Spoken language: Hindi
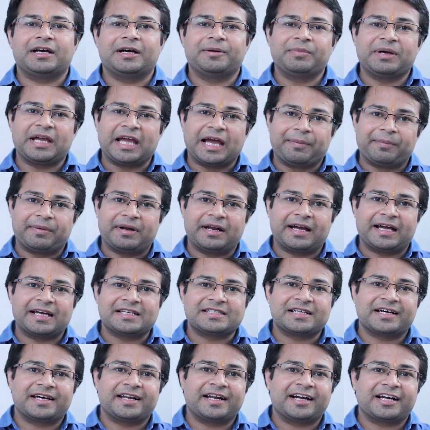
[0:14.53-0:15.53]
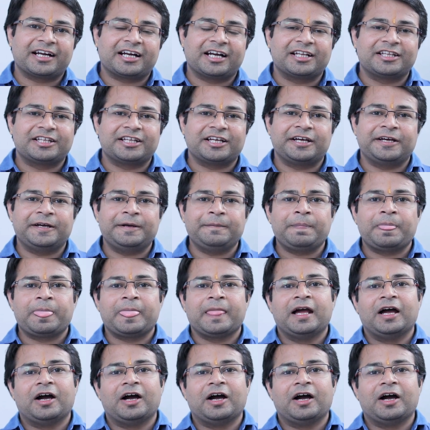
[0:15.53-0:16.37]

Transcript: हम कैमरा कैसे कनेक्ट करते हैं